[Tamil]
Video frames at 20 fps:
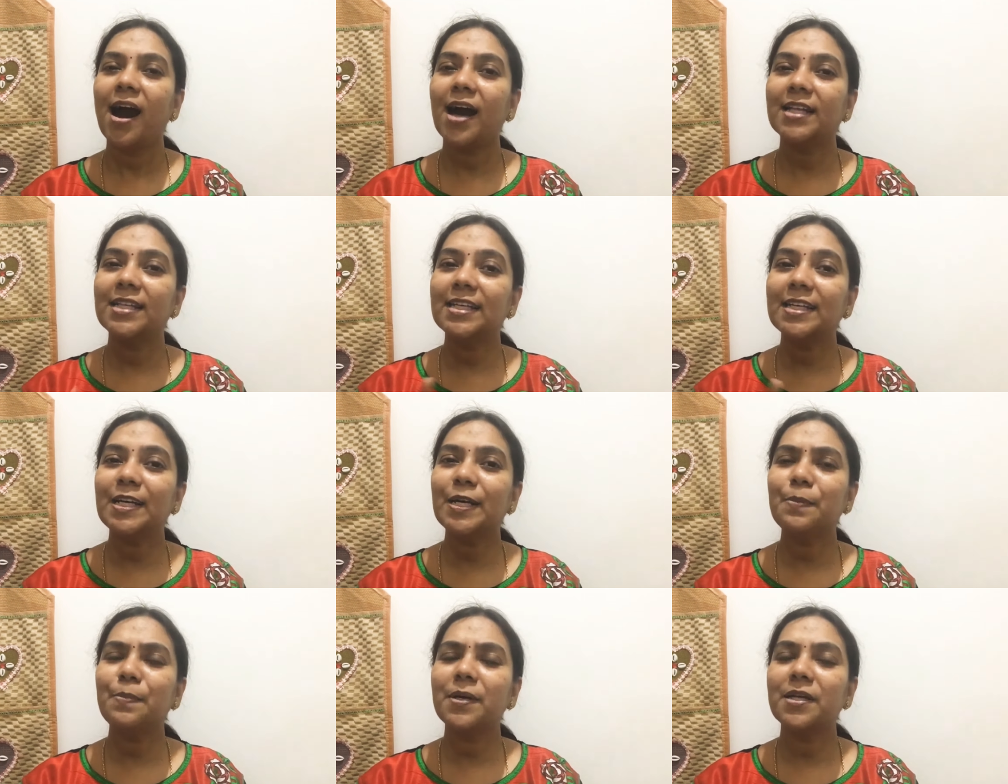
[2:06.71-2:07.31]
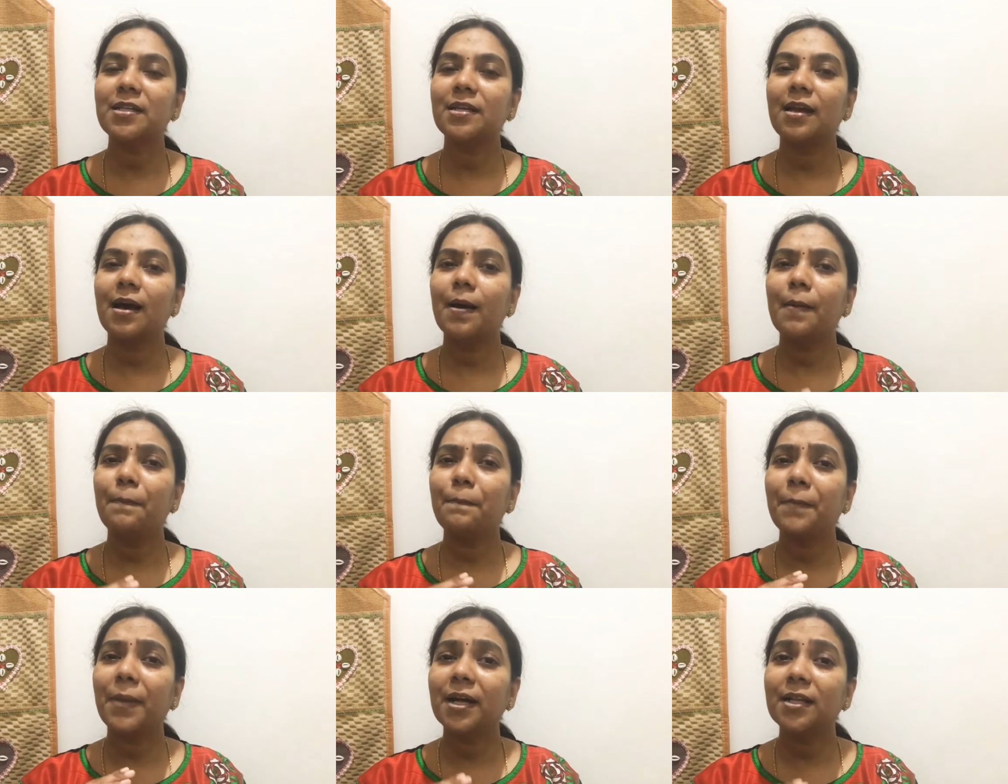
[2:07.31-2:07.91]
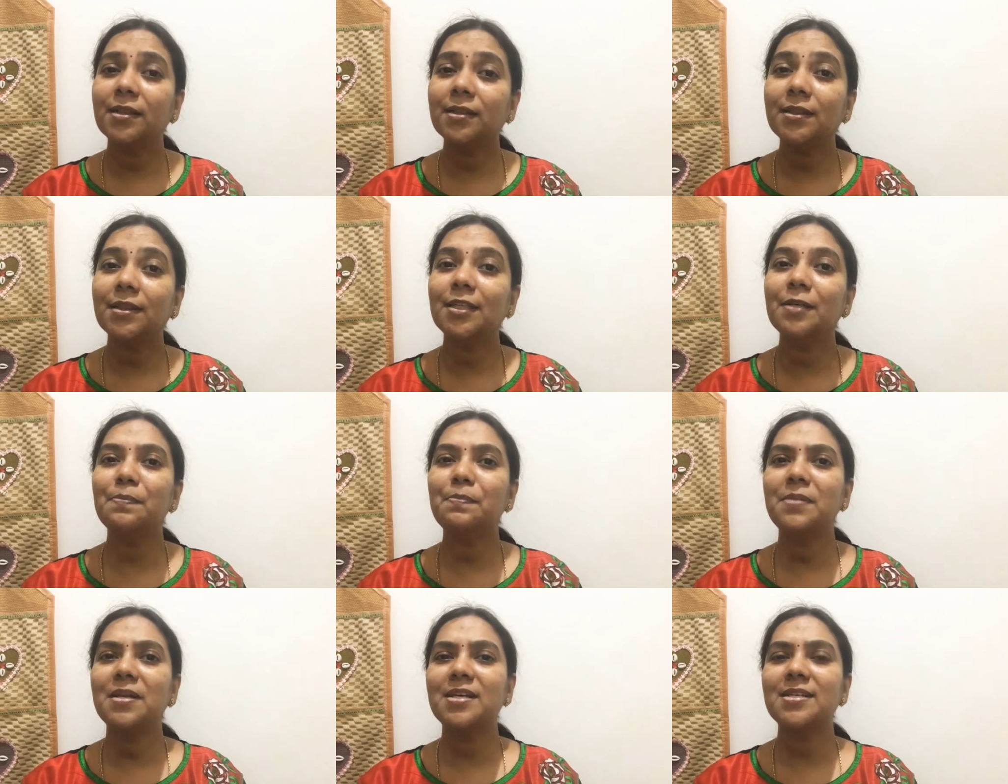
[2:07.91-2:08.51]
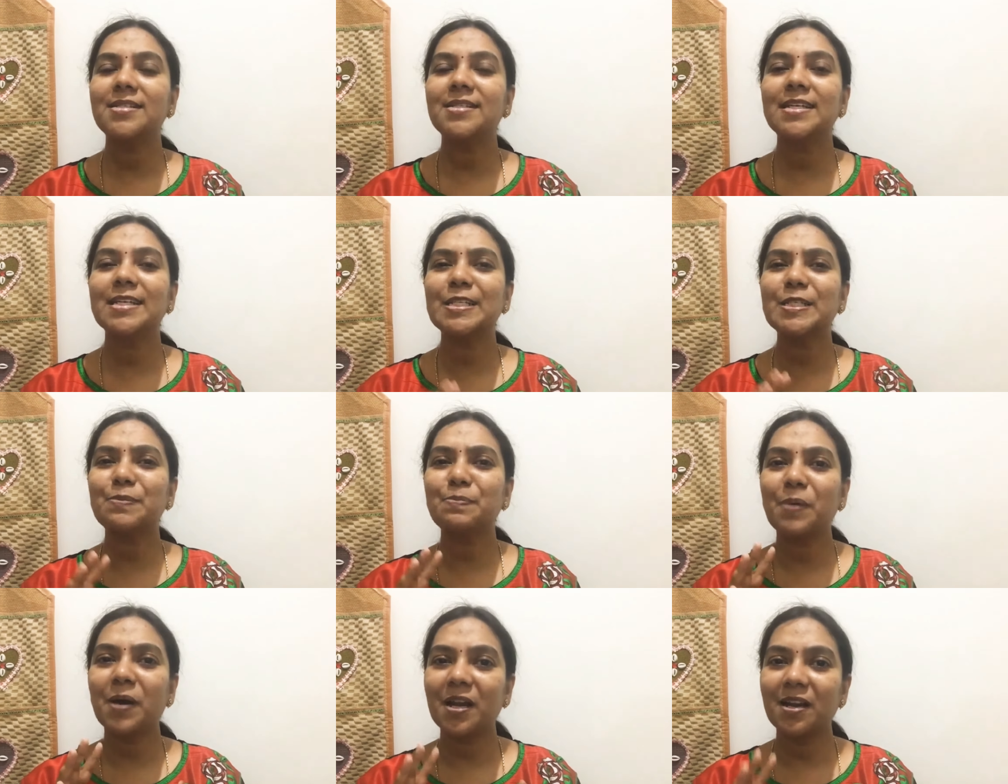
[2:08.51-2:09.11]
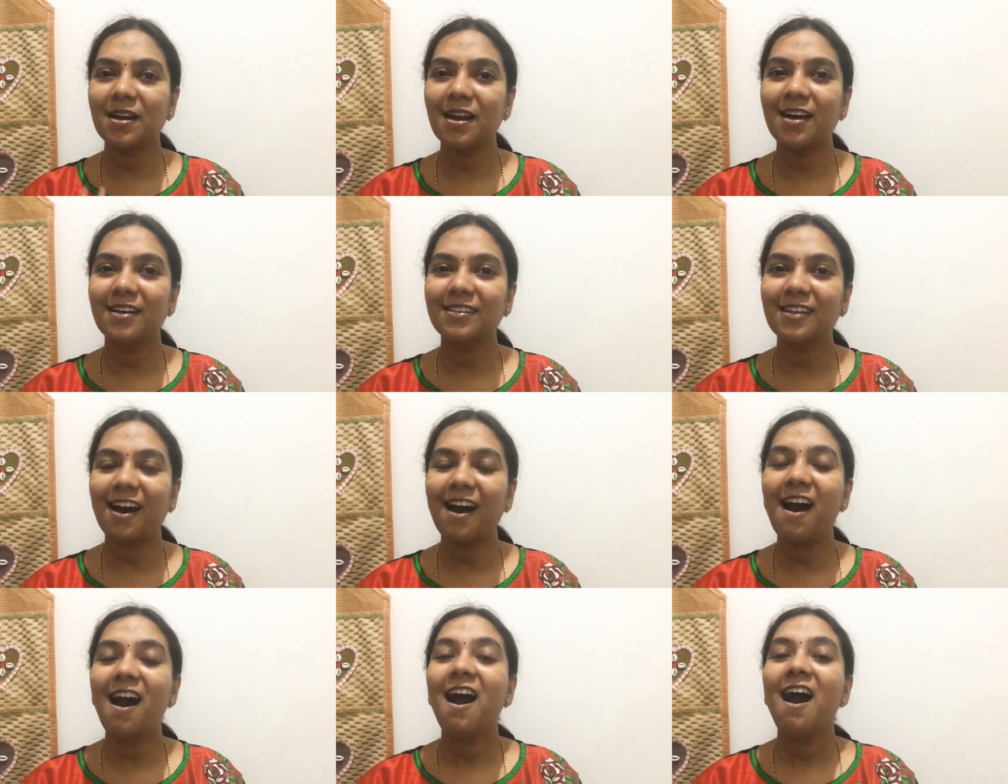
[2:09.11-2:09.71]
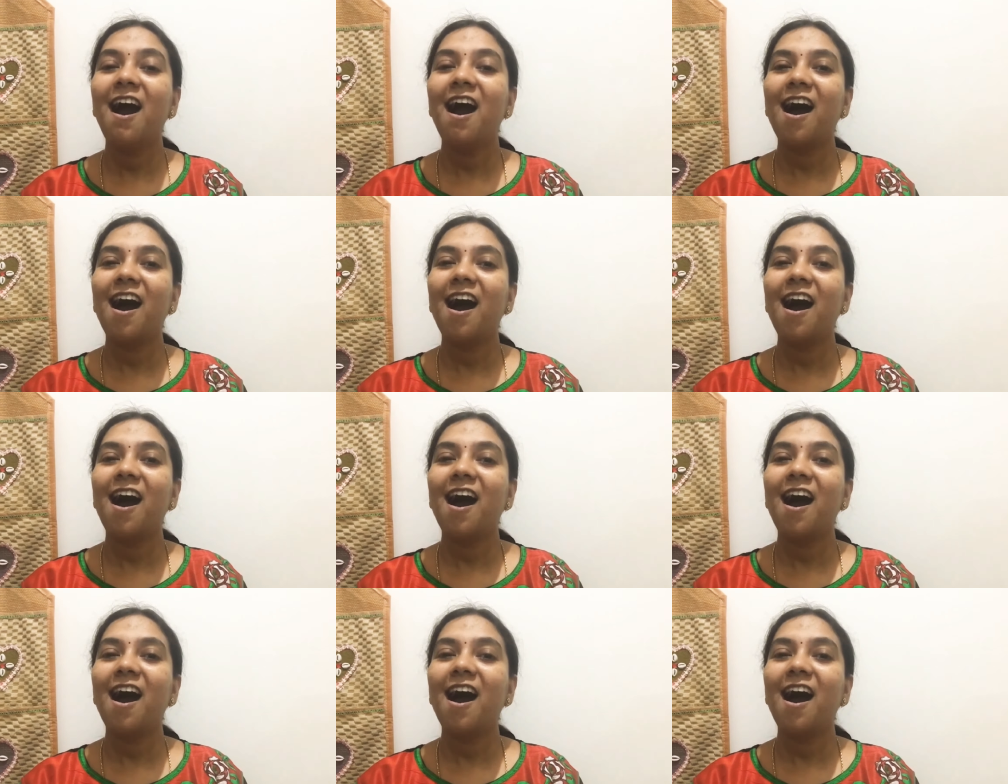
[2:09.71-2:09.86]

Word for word: அதுக்கு பதிலாக பத்து பிளெஸ்ஸிங்ஸ் பண்ணாதான்